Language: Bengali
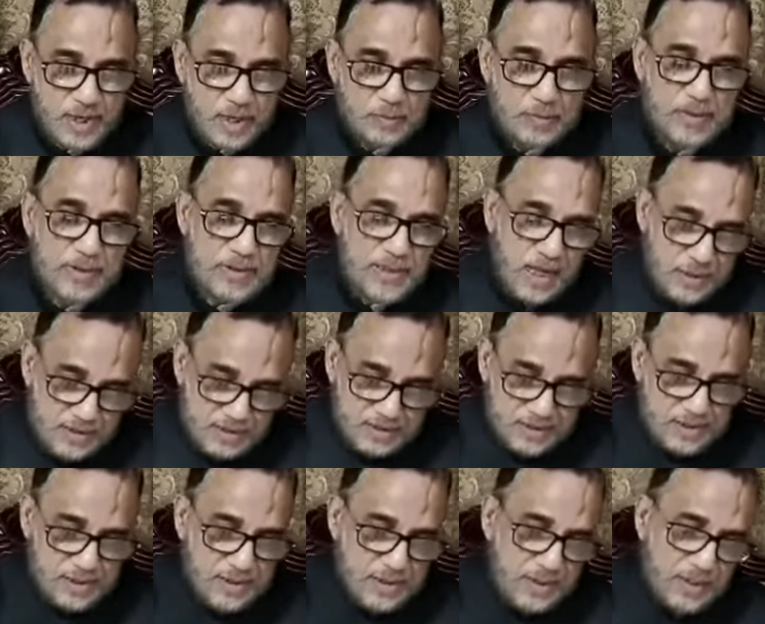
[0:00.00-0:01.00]
এবং জাল
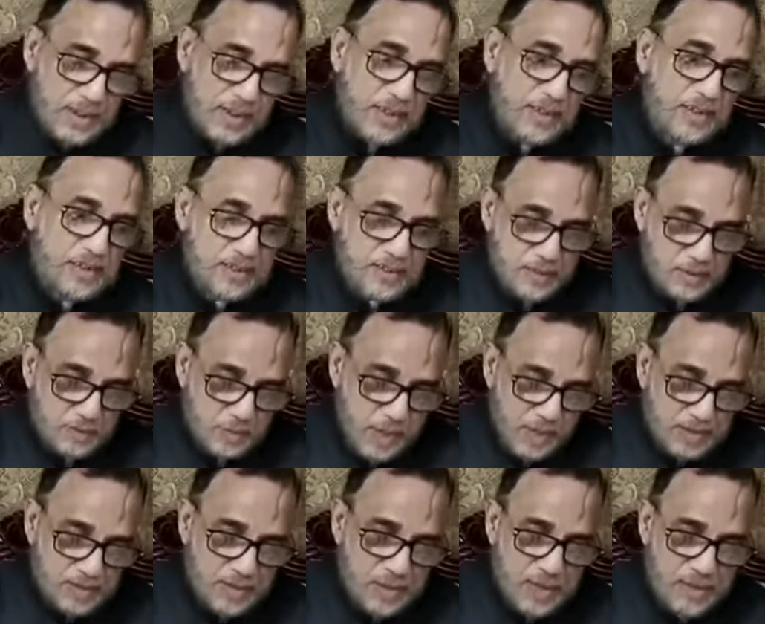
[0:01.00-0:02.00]
দিয়ে সেটা
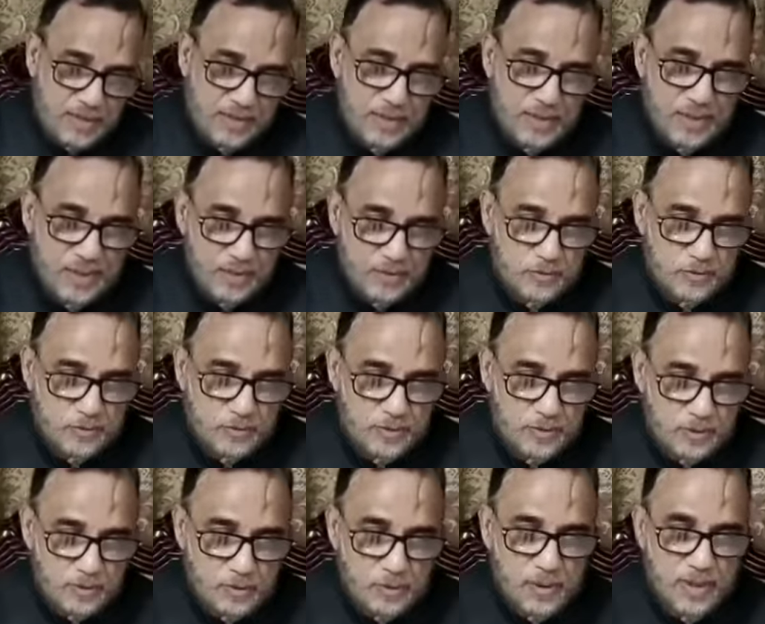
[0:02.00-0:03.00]
বাঘ আটকে রাখতো
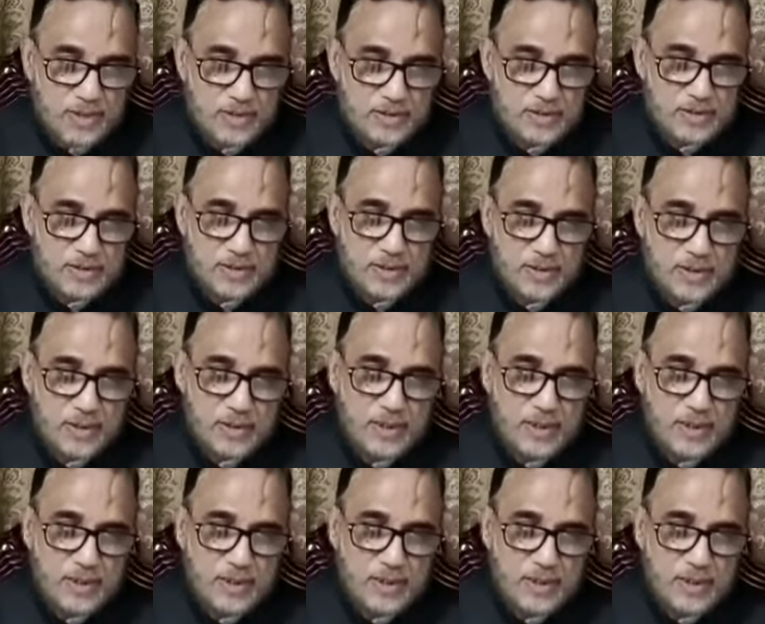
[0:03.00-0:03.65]
কয়েকদিন